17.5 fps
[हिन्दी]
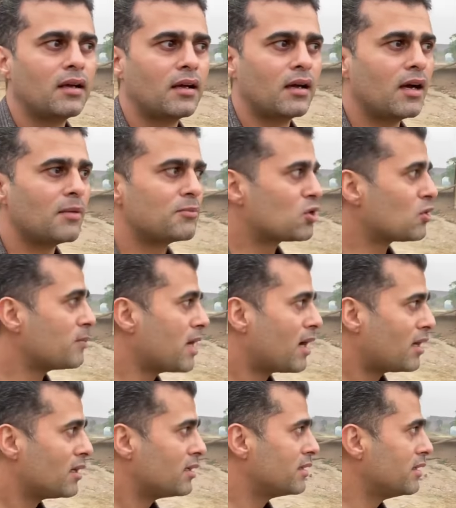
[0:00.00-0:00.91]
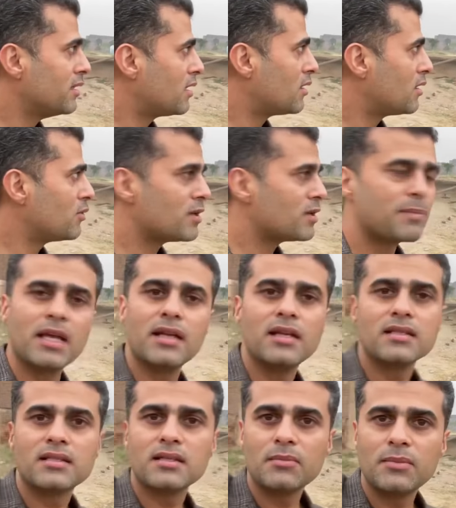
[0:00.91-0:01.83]
अब जो मैं हालत देख रहा हूँ ये
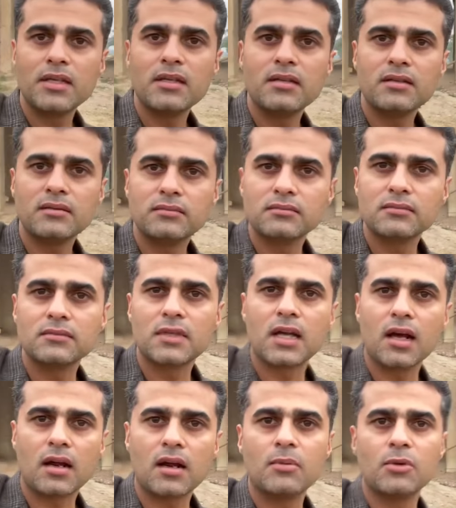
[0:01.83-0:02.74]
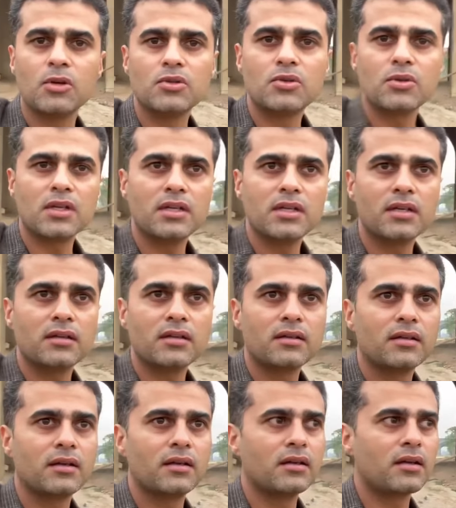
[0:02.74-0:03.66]
पहले से भी ख़राब हो चुकी है
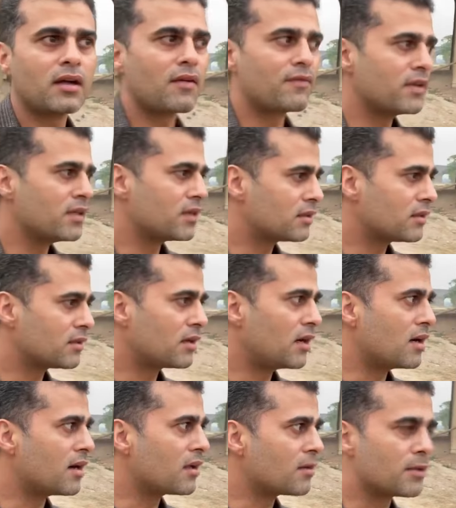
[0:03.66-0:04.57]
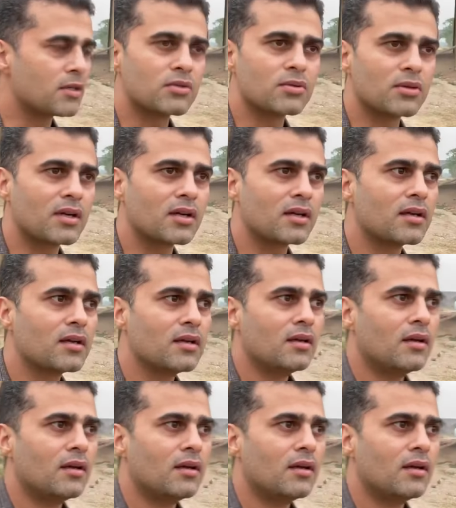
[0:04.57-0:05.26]
ये काफ़ी हद तक खंडर बन चुका है